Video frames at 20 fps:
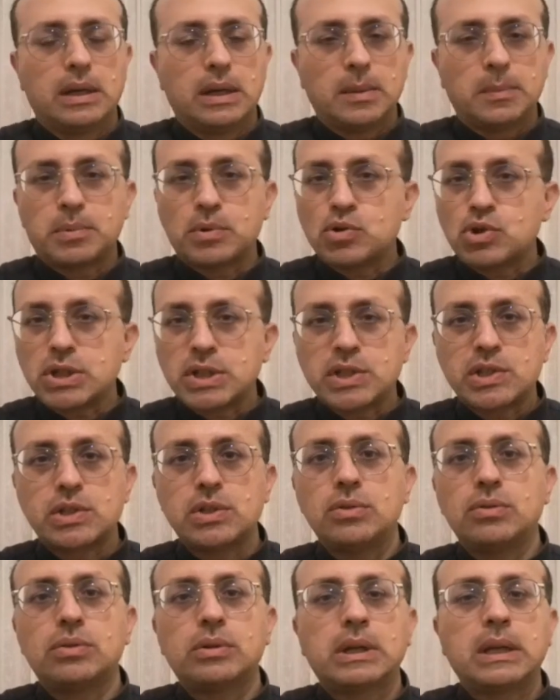La
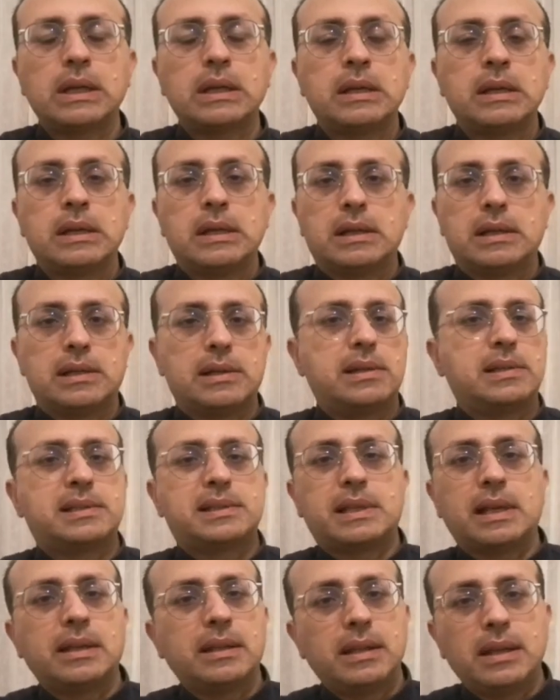processione eh,
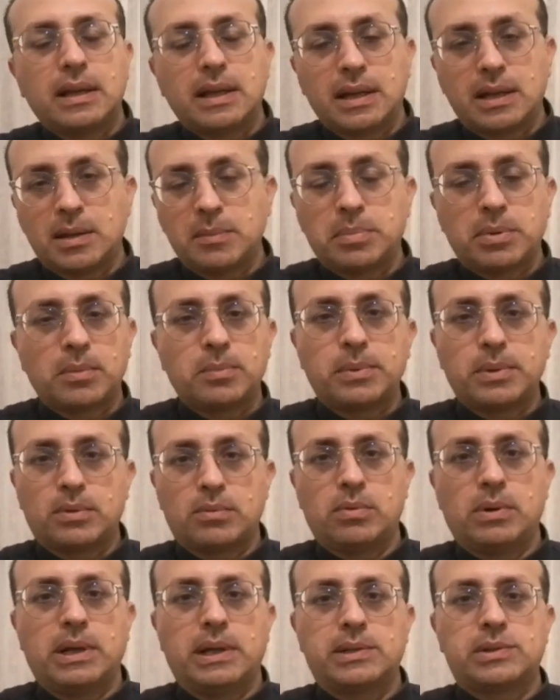sta a indicare
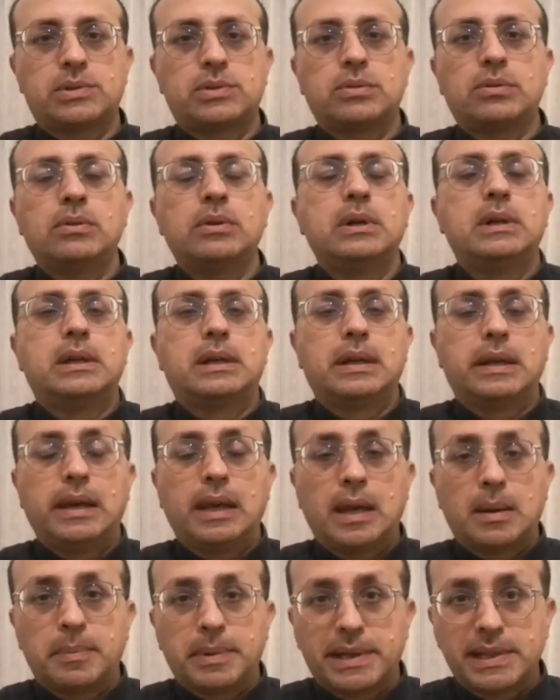proprio questo,
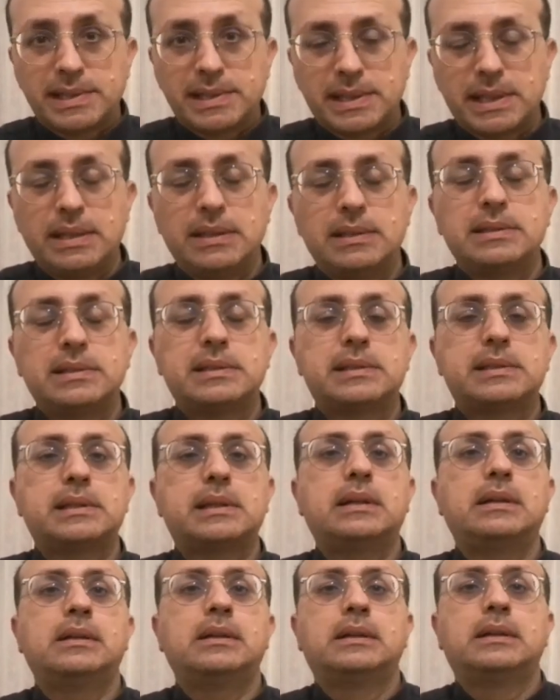la
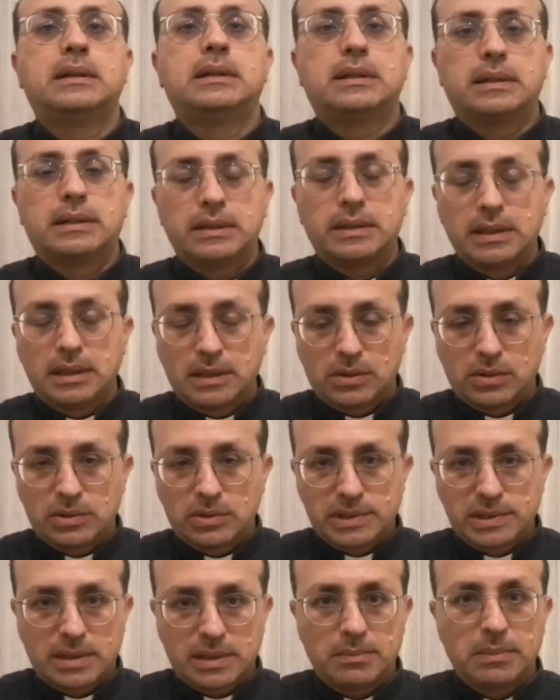presenza della
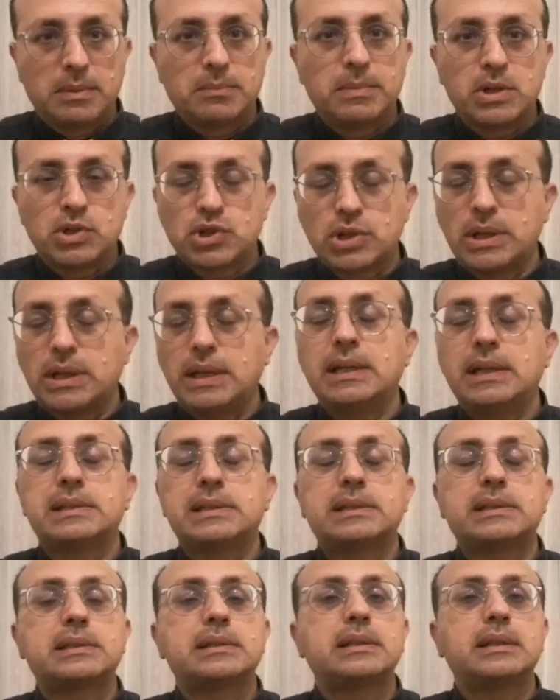nostra mamma
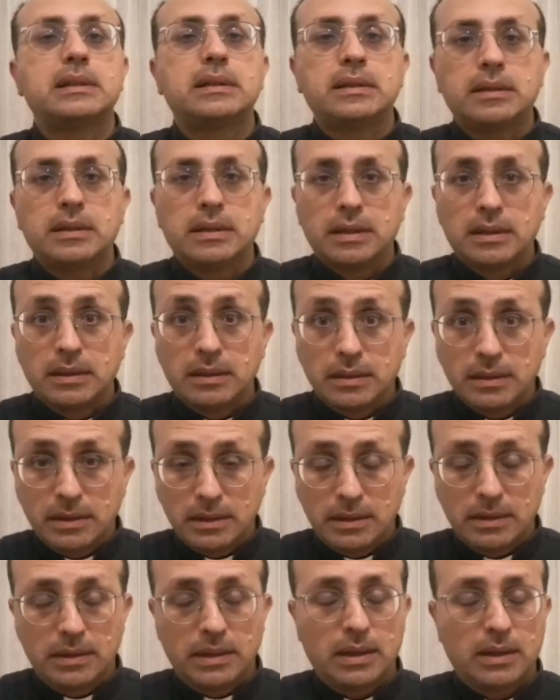celeste,
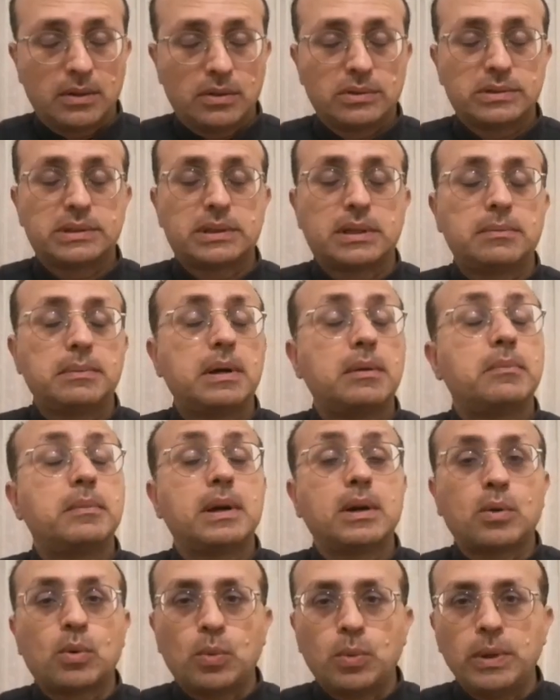della nostra
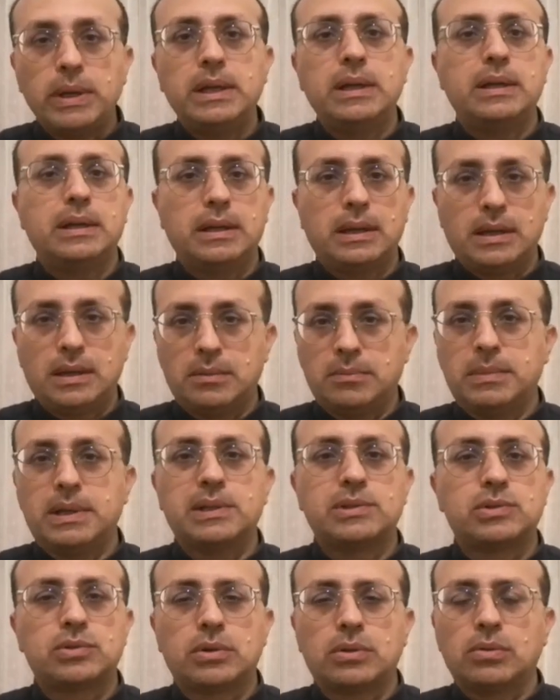mamma qui in
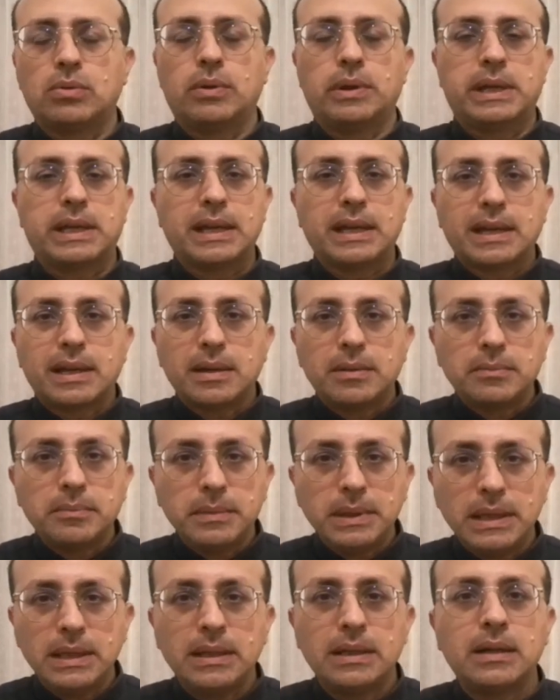mezzo a noi, che
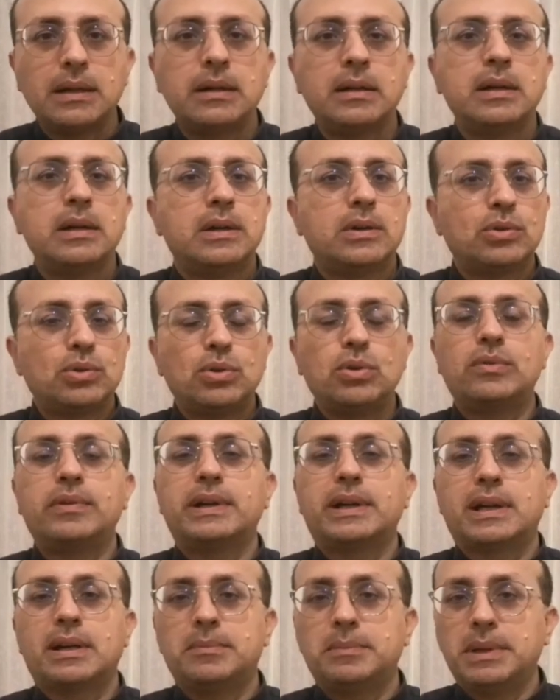cammina
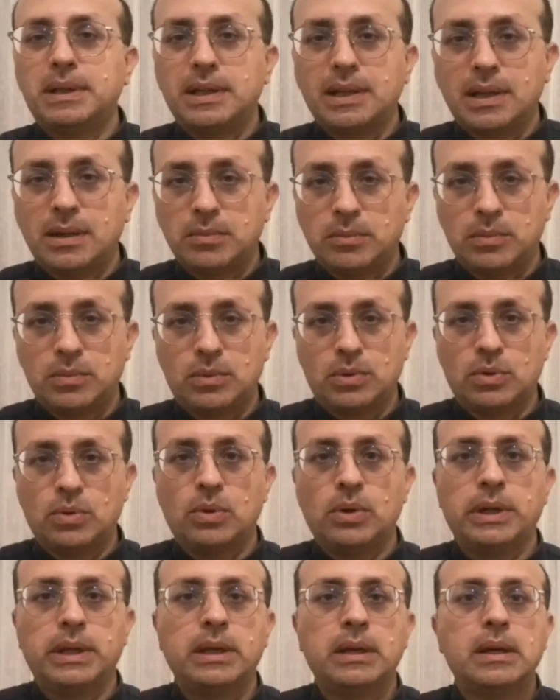dove camminiamo
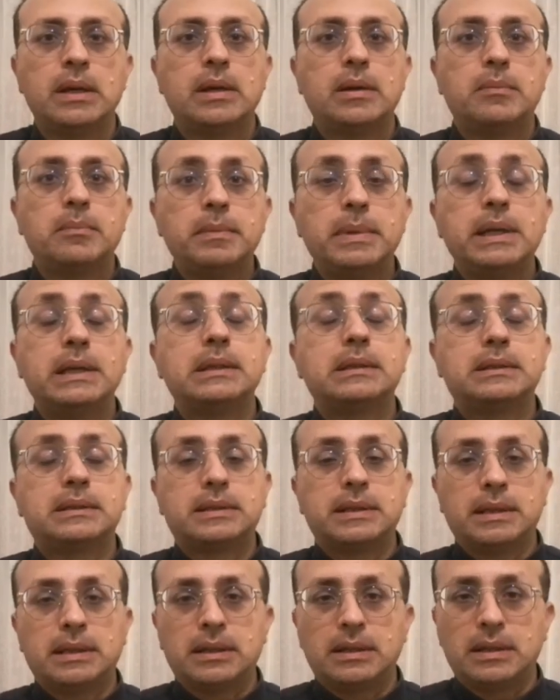noi,
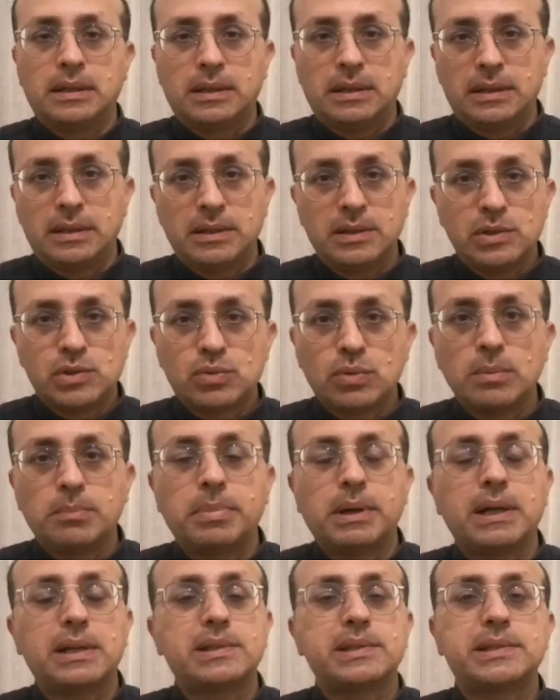mette eh, i suoi
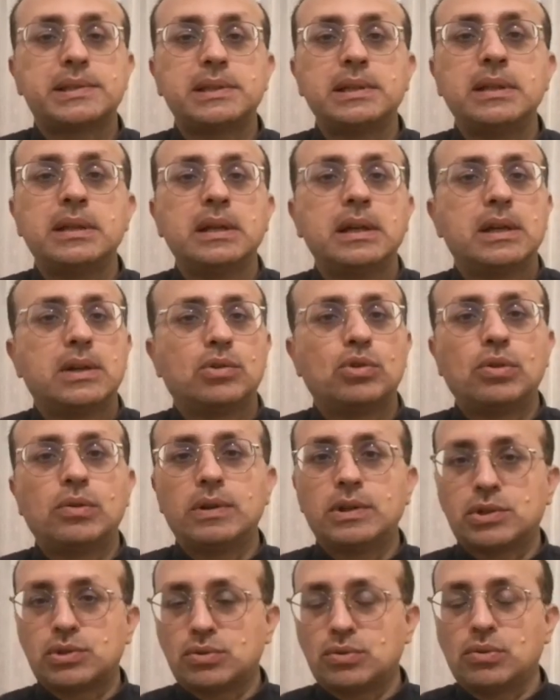passi
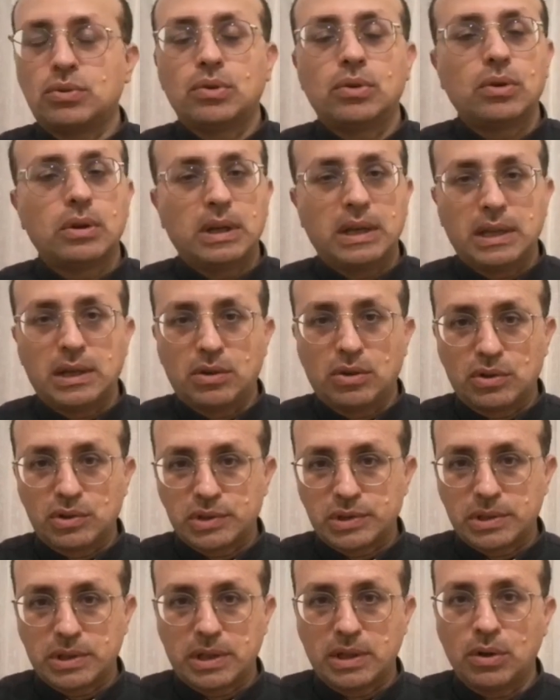dove sono le
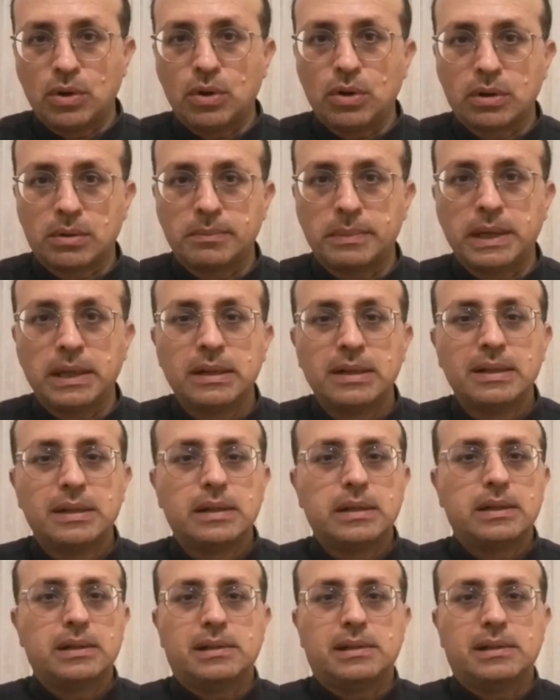nostre orme.